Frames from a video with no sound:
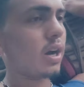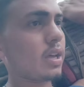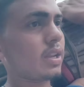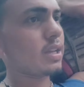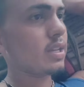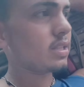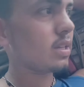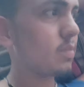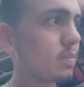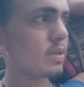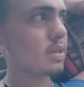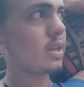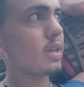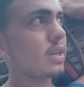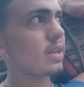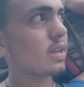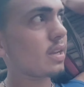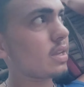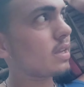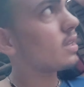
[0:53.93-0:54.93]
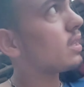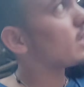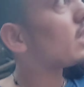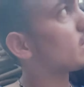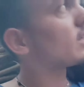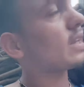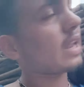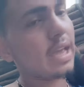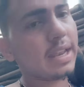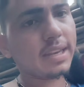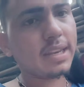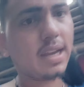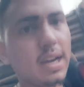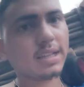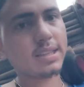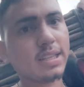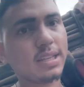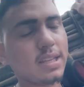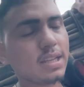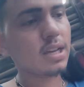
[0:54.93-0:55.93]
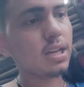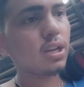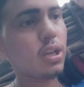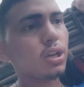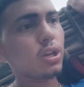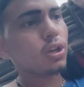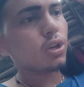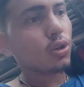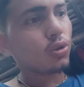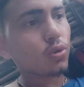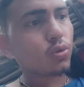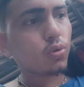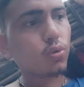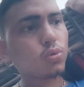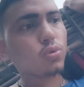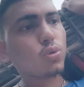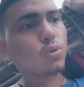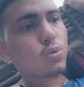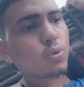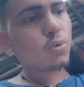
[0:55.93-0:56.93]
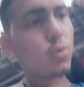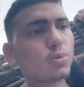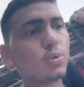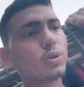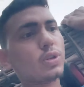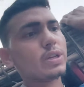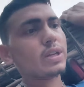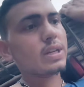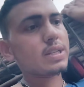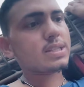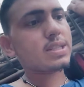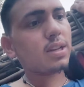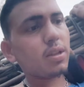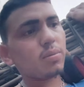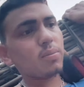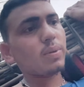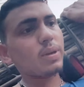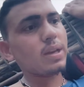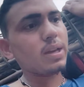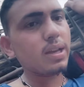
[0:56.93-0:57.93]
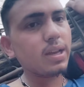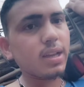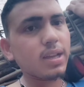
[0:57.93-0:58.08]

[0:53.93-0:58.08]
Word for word: हरी जब नई नई ये टहनियाँ आती है ना तो उनको कूट के सर में